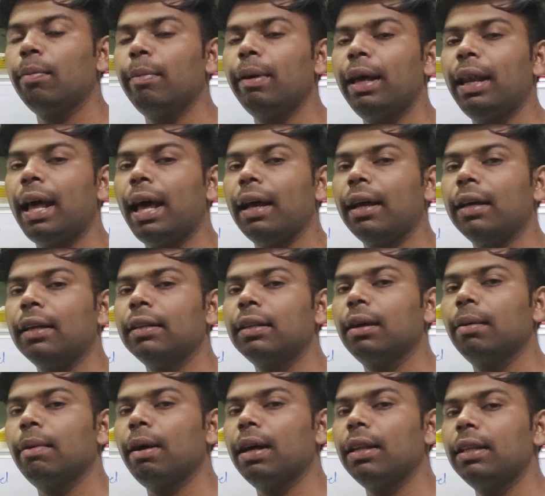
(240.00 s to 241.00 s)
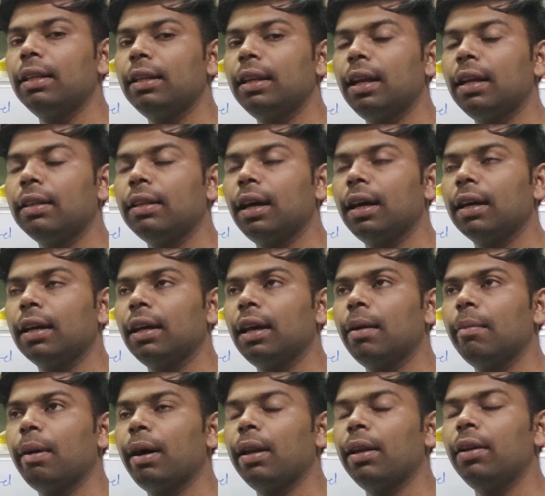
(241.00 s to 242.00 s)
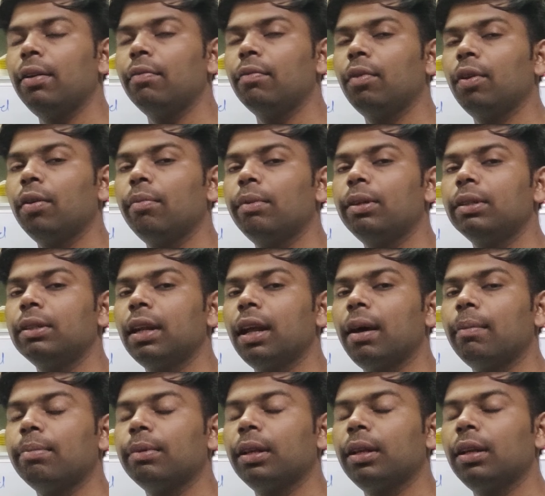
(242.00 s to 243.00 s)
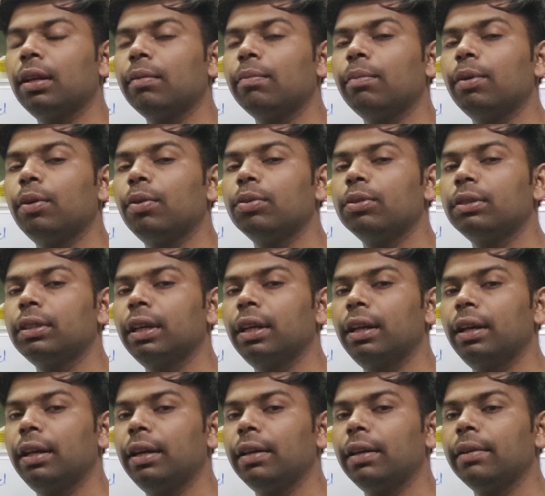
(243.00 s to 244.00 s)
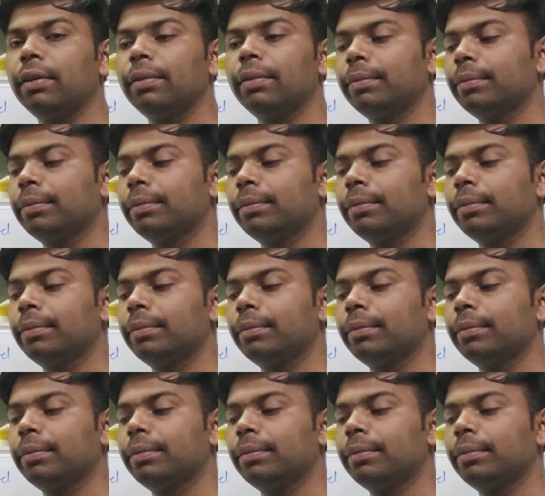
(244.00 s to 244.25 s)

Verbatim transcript: और बेल आइकन दबा दे देना ताकि हमारी इन्फॉर्मेशन आप तक पहुंचते रहे